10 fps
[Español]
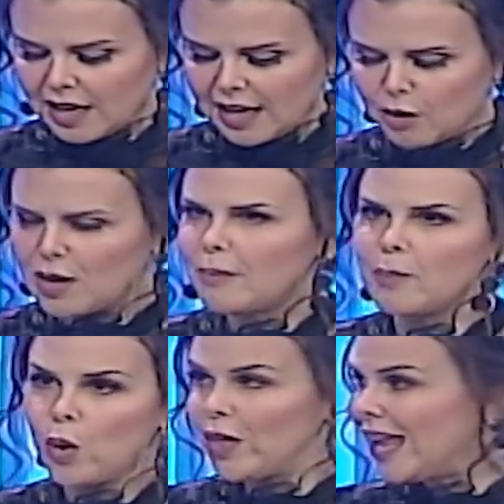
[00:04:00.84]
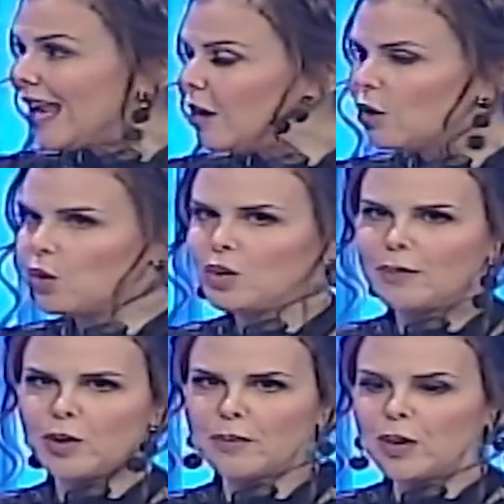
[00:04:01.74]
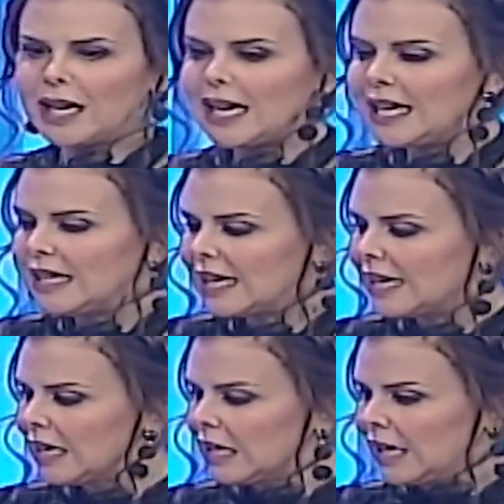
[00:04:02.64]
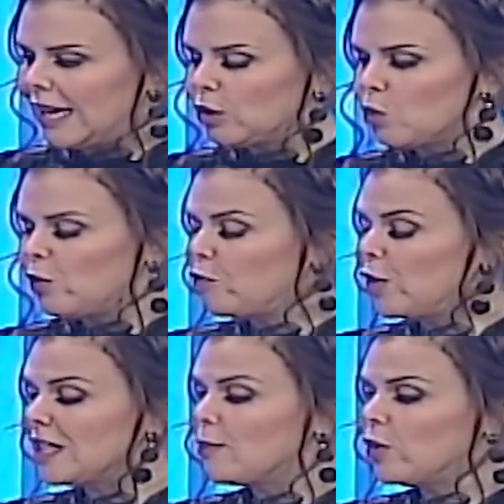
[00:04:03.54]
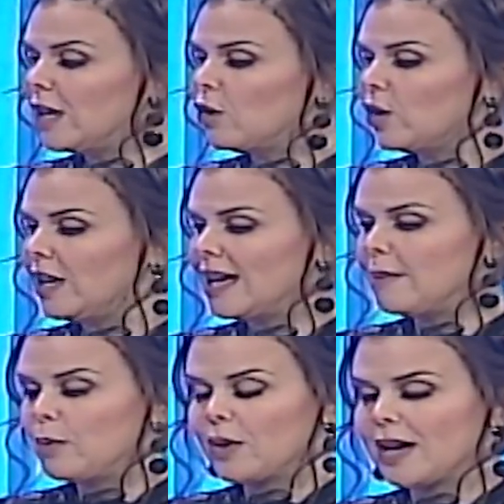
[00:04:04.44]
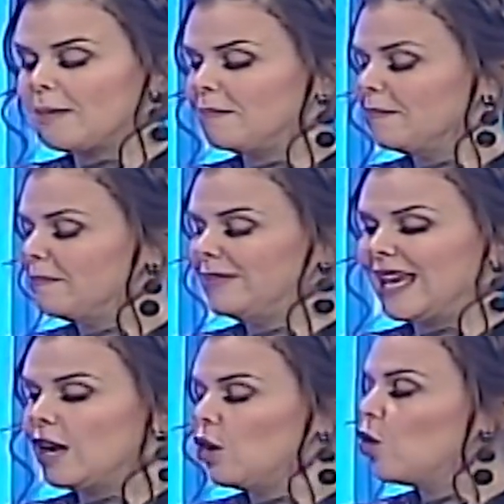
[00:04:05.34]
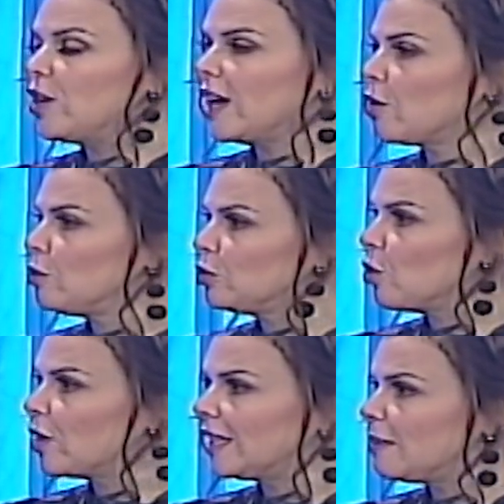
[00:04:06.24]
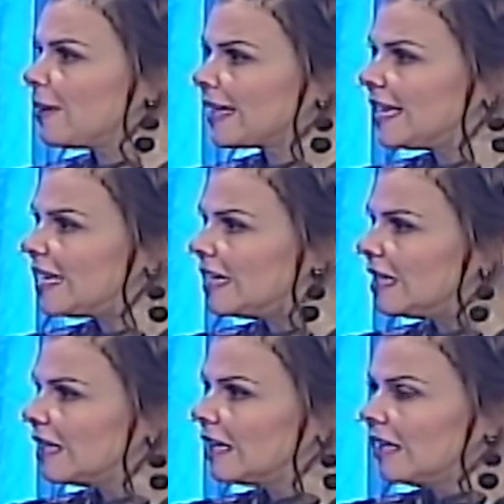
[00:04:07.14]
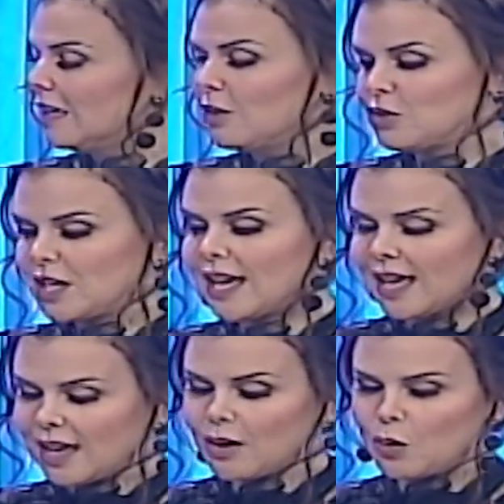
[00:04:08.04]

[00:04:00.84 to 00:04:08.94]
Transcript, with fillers: es eh, una modelo, una mujer muy linda, eh, fuiste modelo en la época de gloria con Sócrates Makini, o sea que